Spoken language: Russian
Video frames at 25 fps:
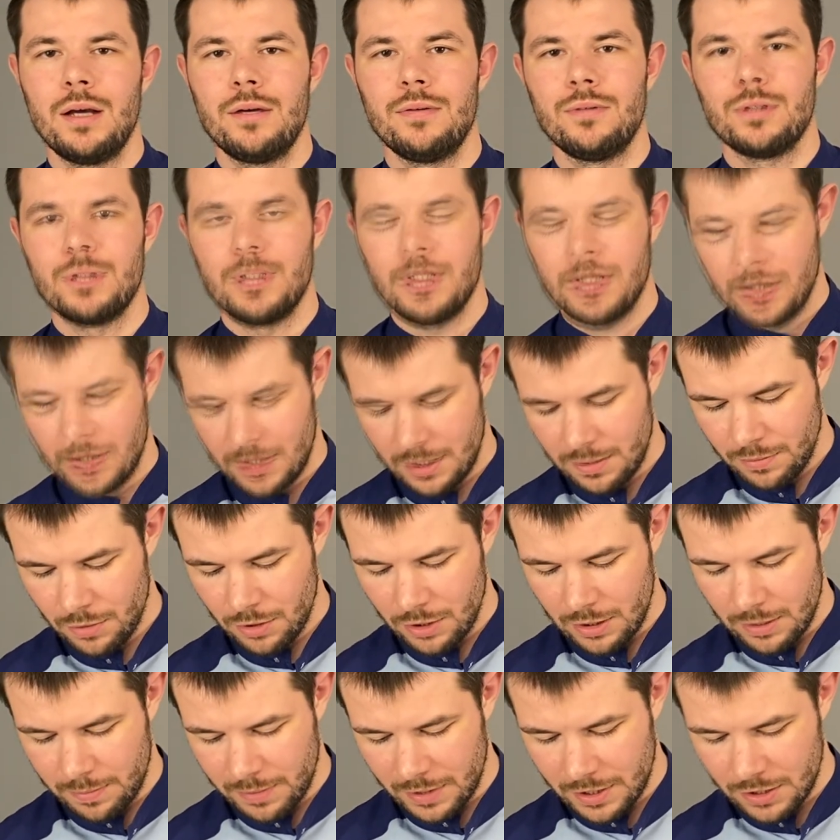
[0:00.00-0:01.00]
Вот это
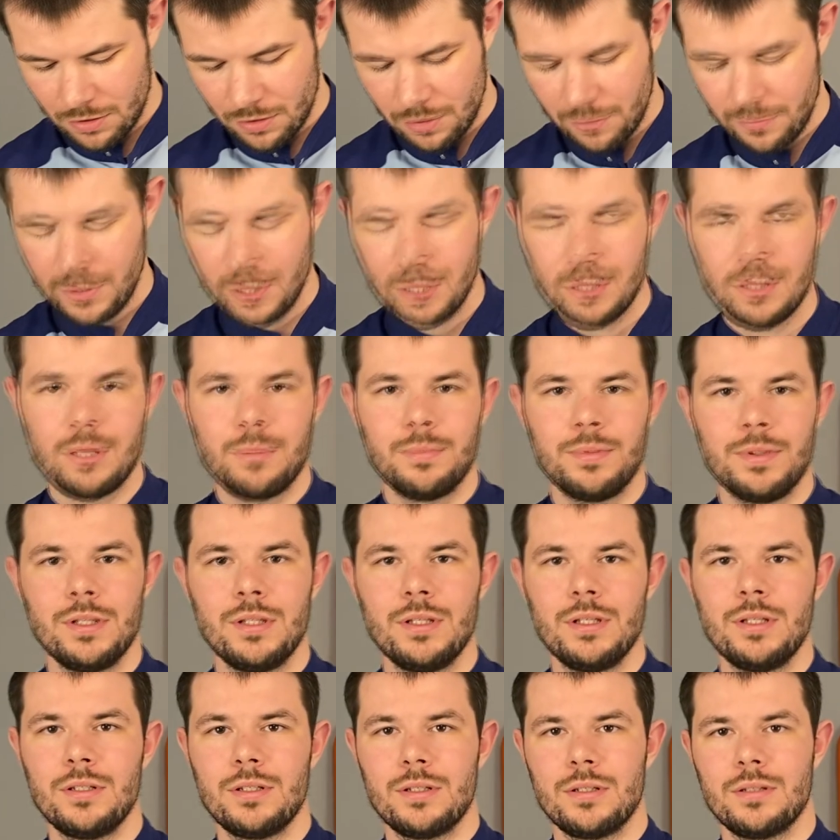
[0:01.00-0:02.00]
наиболее простой вариант
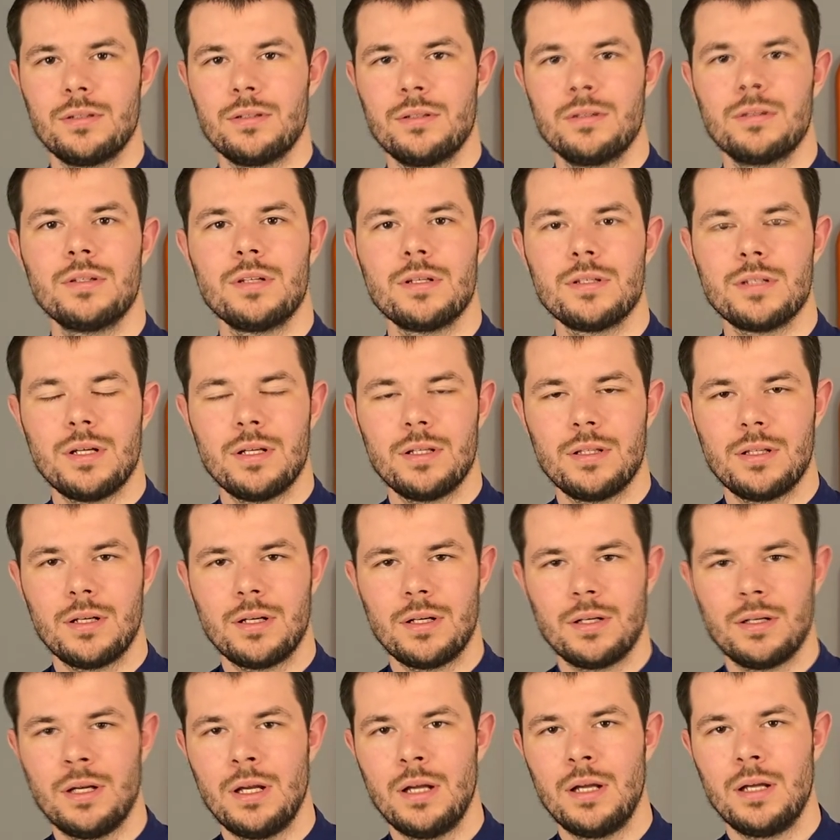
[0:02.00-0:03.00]
объединить
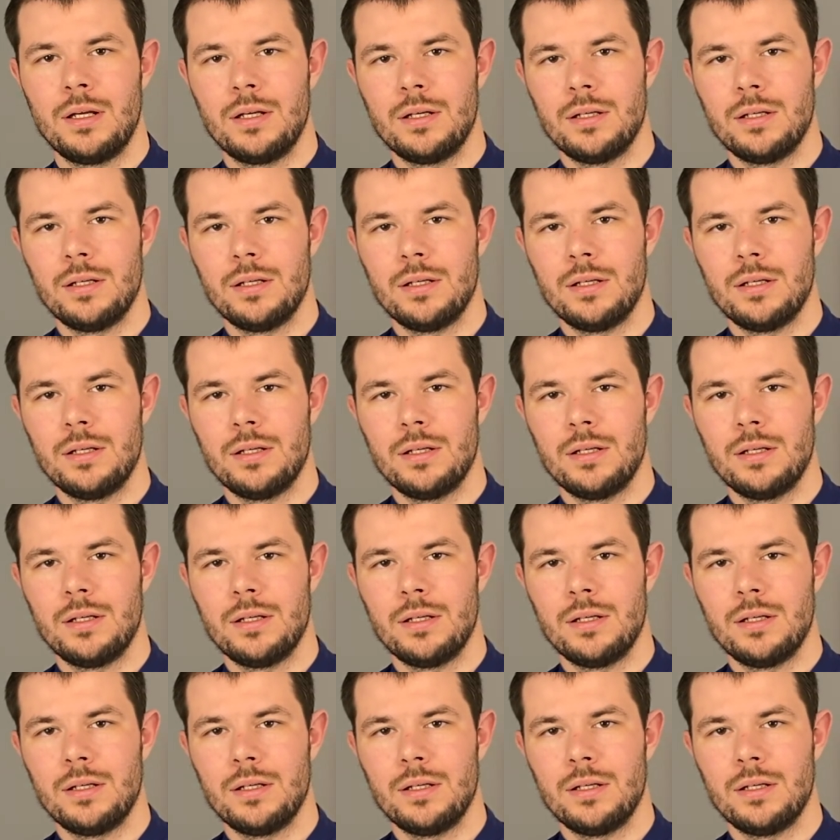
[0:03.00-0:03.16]
дозаторы.